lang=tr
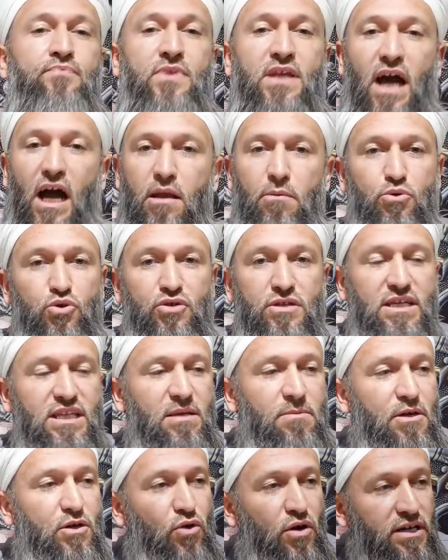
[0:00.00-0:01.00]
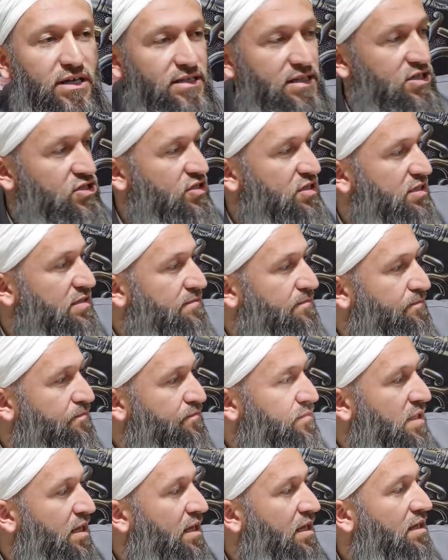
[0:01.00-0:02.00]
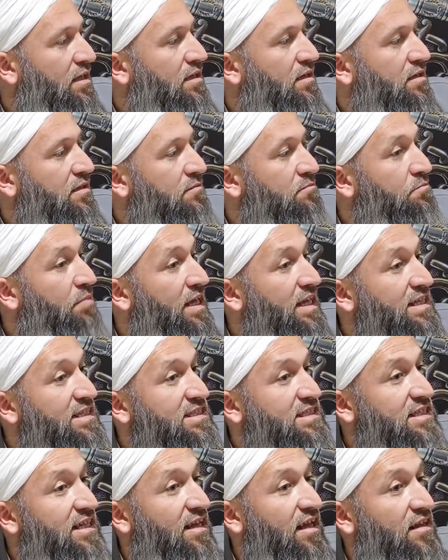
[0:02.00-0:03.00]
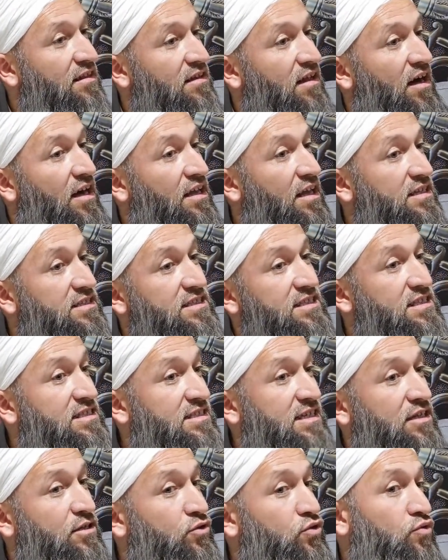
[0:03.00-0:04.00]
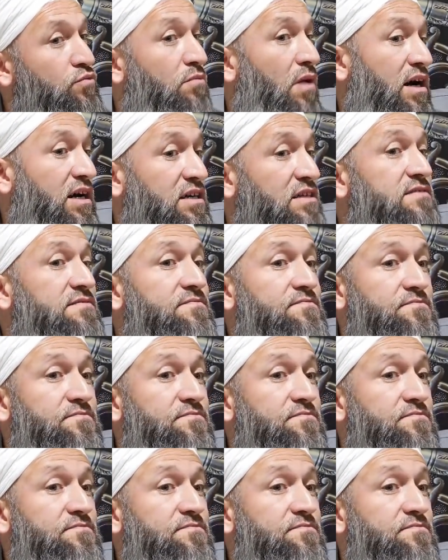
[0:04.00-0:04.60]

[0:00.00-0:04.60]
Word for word: Halbuki ne demek o arkadaşlar? Ben eskiden Allah'a nasıl isyan ediyordum bakın.